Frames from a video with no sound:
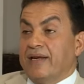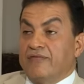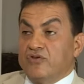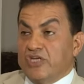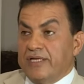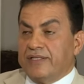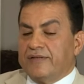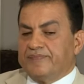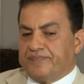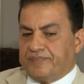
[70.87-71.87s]
انا فوجئت
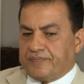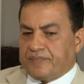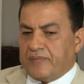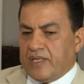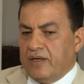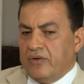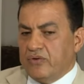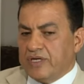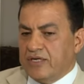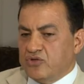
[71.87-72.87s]

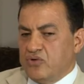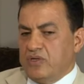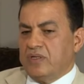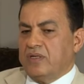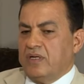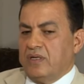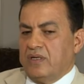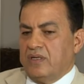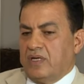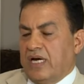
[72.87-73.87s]
انه الرجل
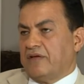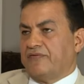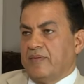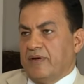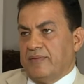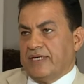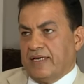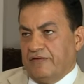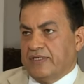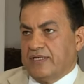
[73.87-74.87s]
آه، عارف تماما
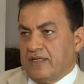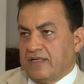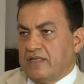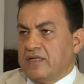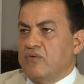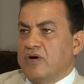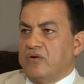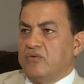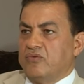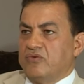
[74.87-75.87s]
كيف ستتطور
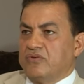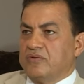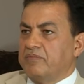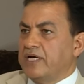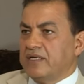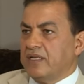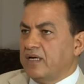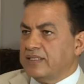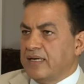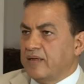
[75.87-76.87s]
الامور بارد
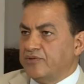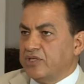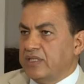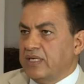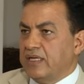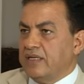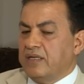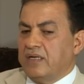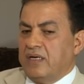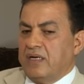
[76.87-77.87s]
الاعصاب جدا
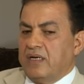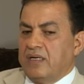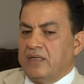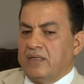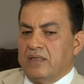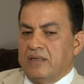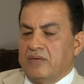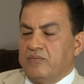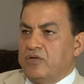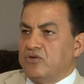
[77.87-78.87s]
آه،
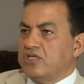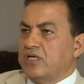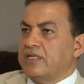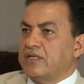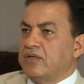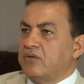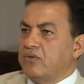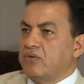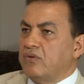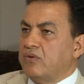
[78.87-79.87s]
يشعرك
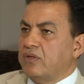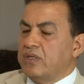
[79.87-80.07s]
انه